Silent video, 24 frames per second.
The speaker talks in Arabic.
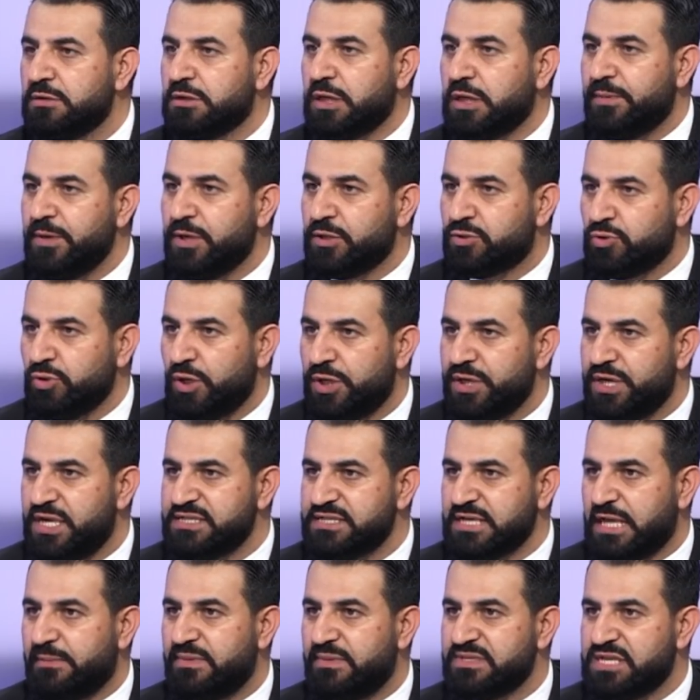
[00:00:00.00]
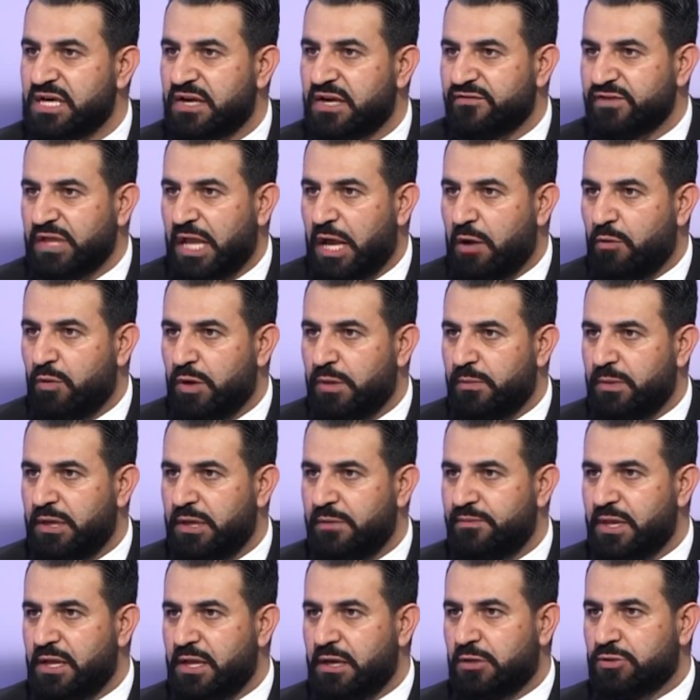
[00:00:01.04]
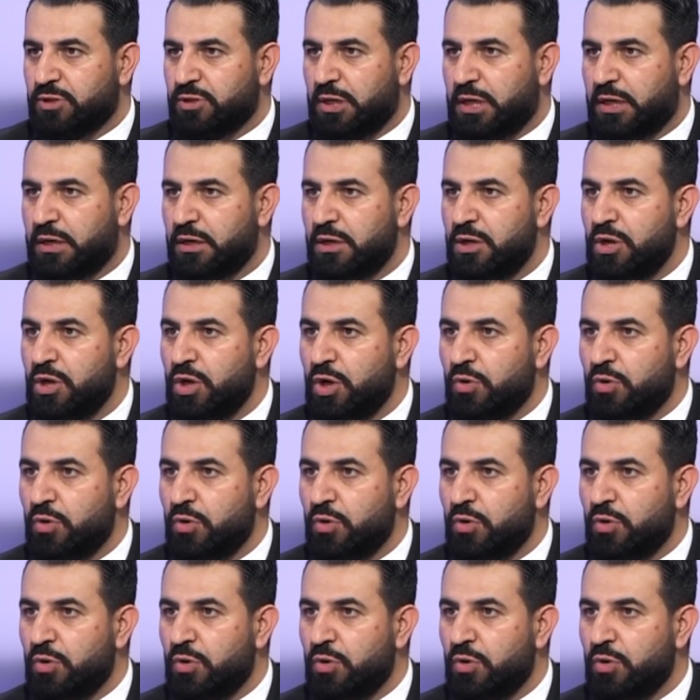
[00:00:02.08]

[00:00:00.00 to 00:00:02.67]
طبيعي تروح الناس على المصارف تحول من لبنان لدولار